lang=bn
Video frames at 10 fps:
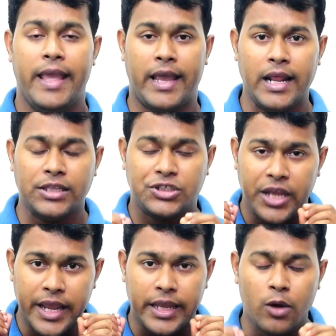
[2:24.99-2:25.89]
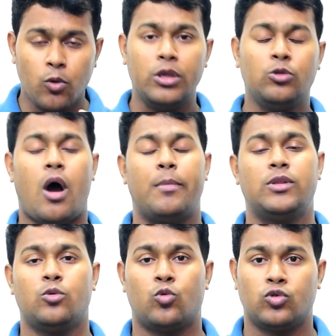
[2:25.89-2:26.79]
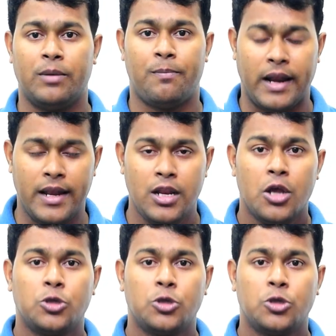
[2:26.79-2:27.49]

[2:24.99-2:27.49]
এখানে যে কেউ কিন্তু আবেদন করতে পারেন